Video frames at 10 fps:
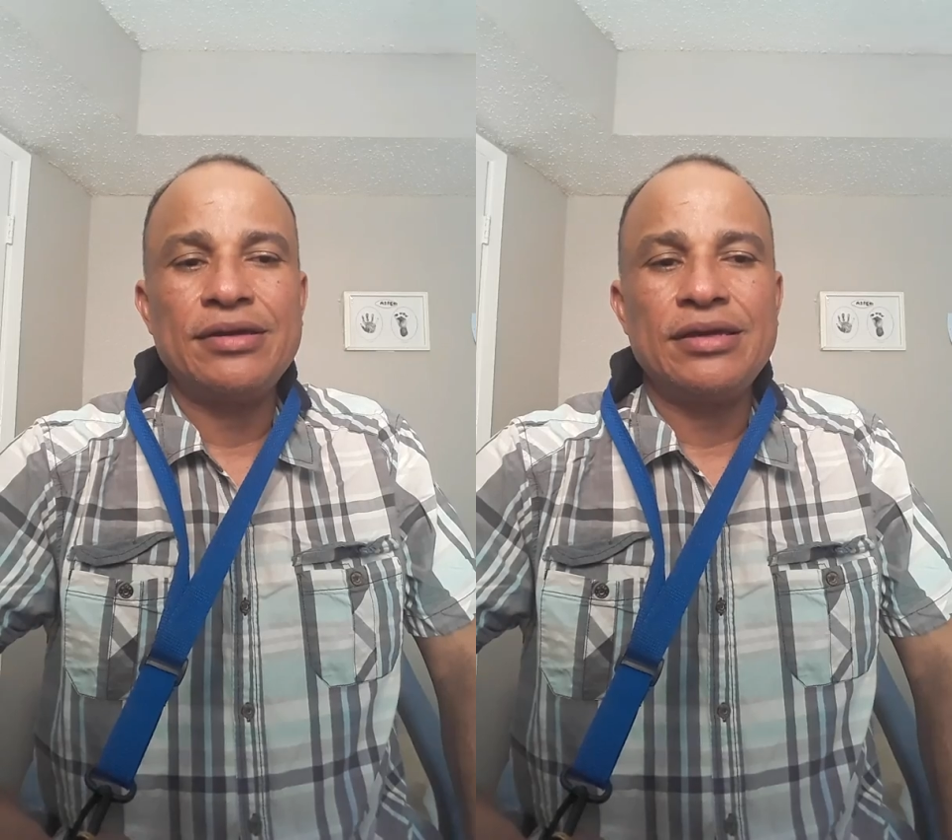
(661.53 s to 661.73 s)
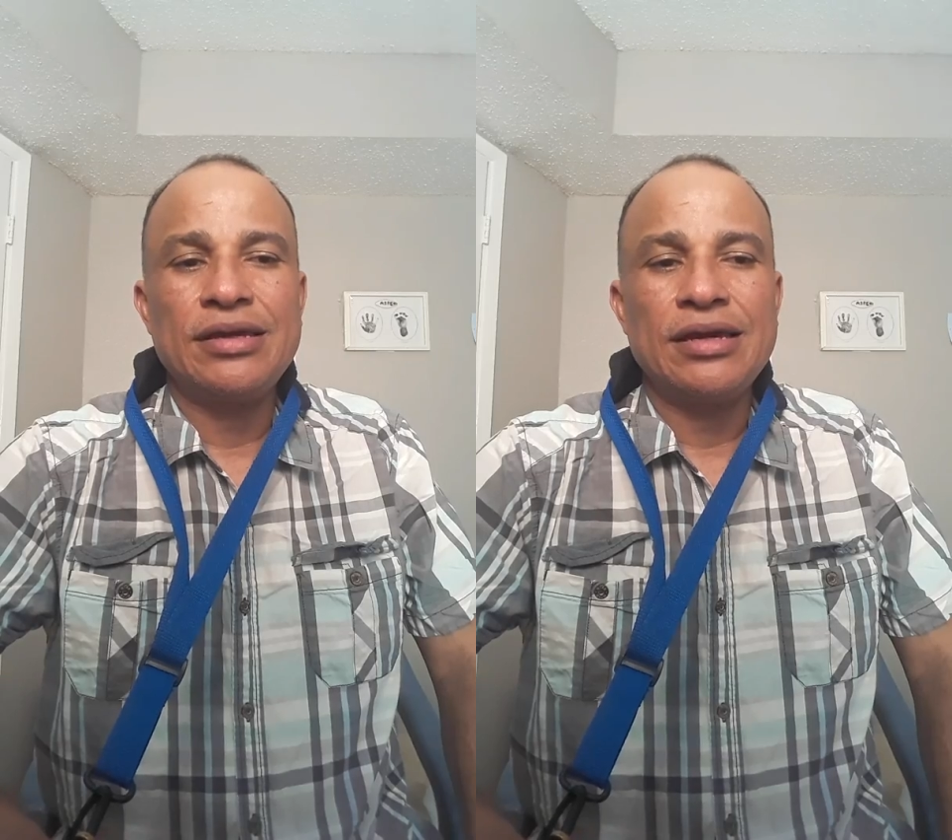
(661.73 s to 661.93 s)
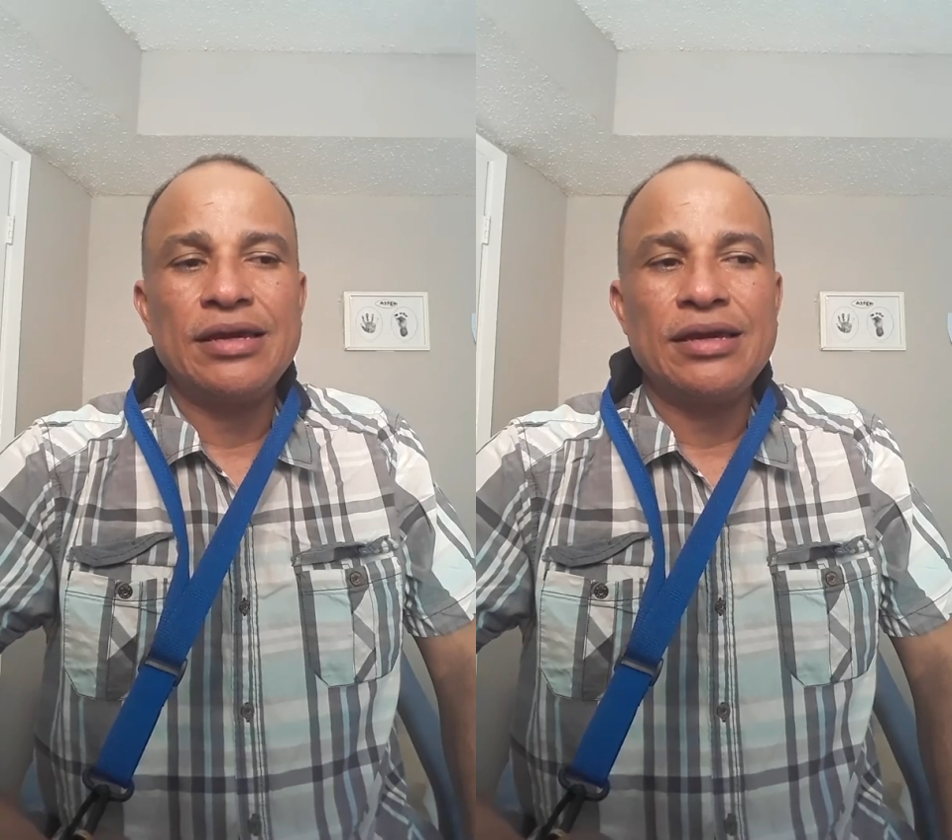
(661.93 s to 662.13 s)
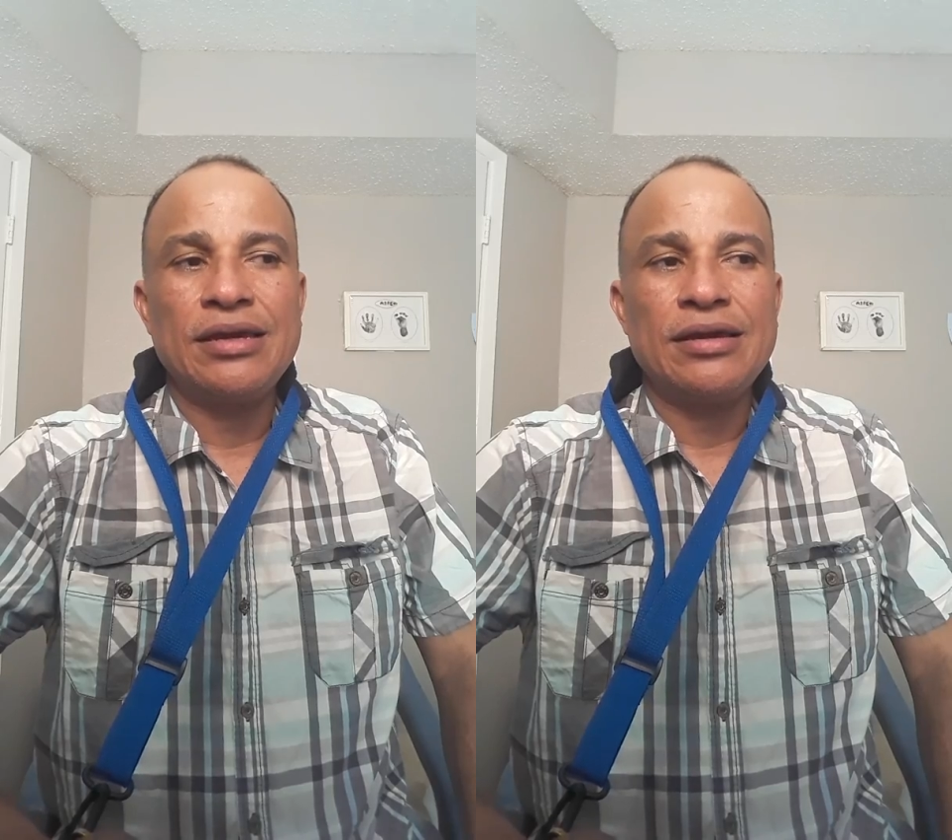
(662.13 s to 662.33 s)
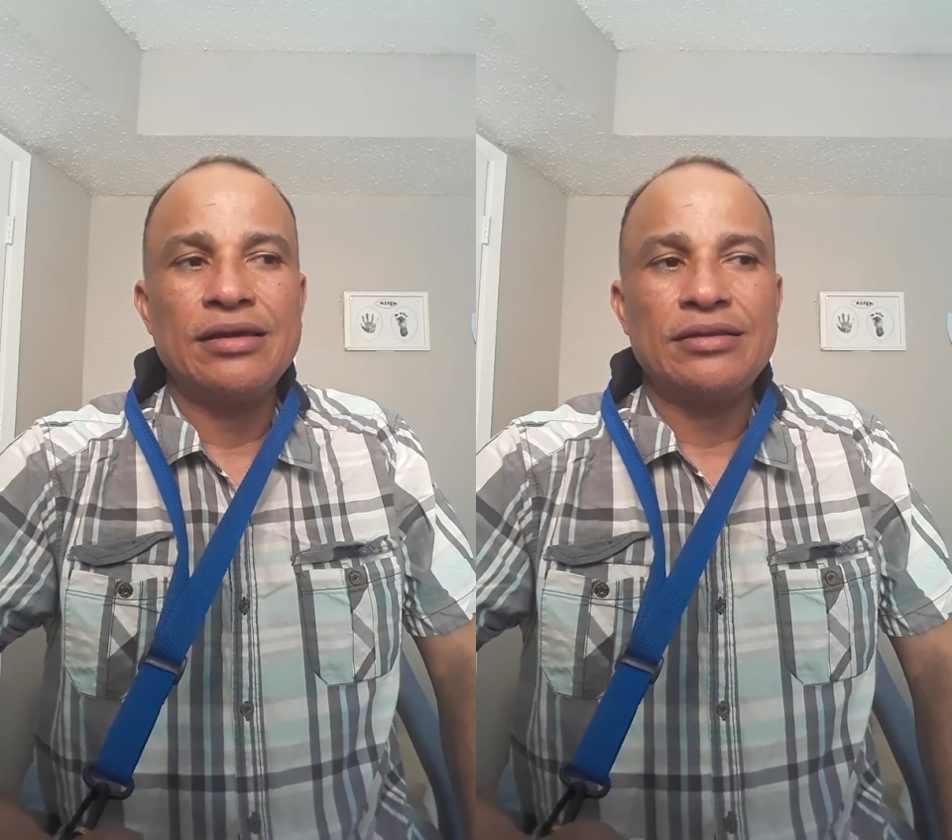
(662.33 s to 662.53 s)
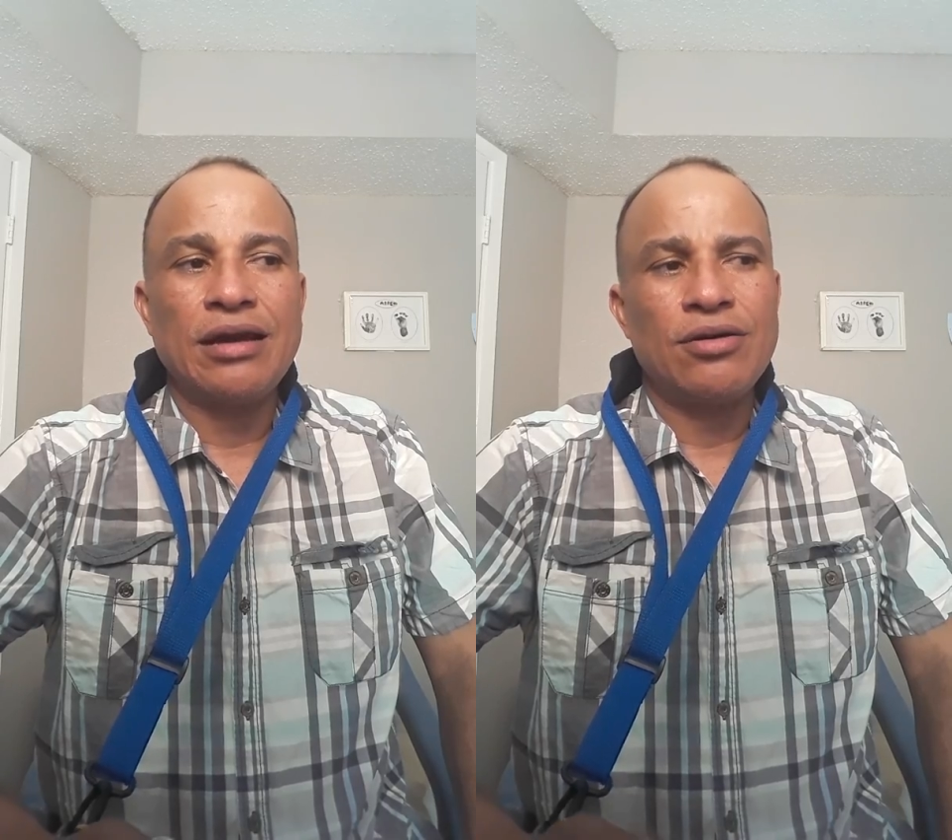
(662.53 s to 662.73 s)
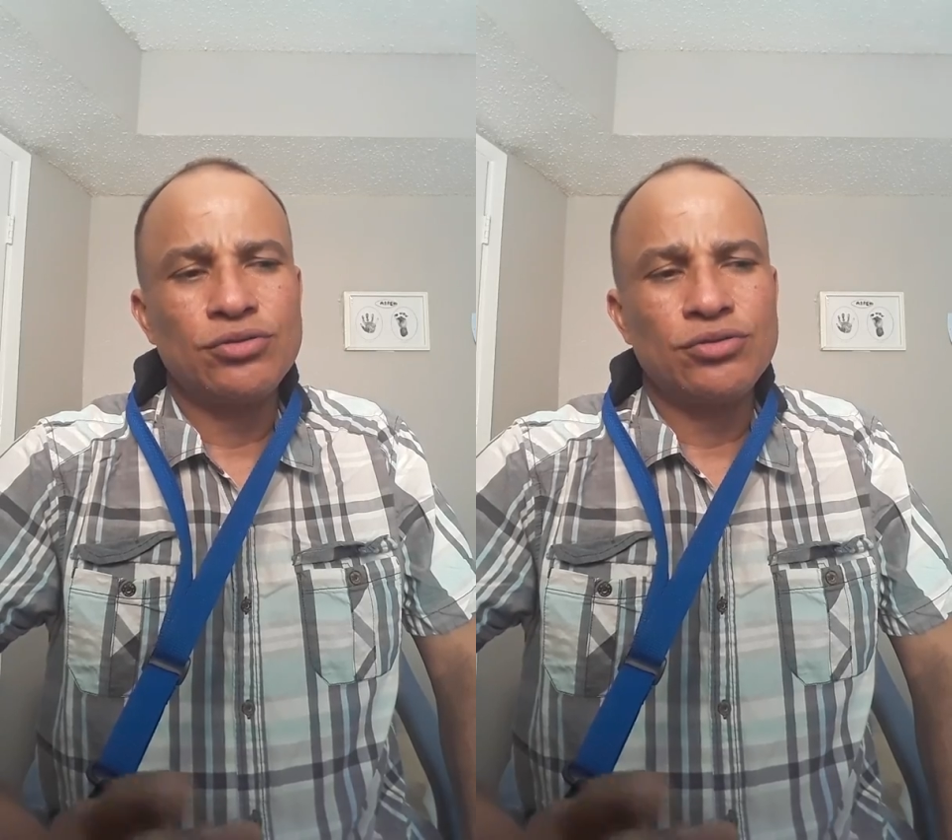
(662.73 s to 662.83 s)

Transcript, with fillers: y que a